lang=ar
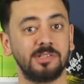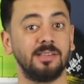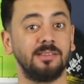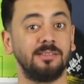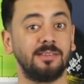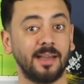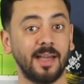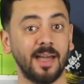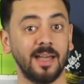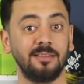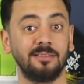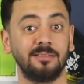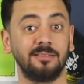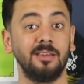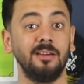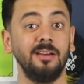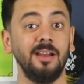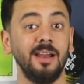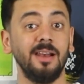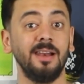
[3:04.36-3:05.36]
واستنتاجات
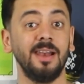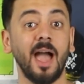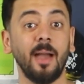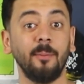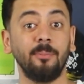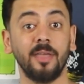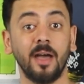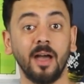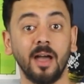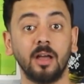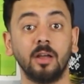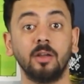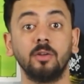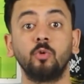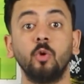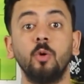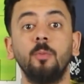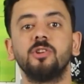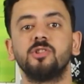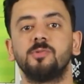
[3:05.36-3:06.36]
طلع اللاعب ده
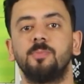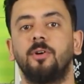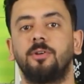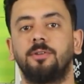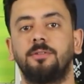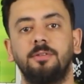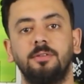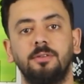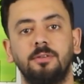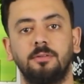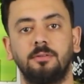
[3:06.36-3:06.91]
توماس بارتي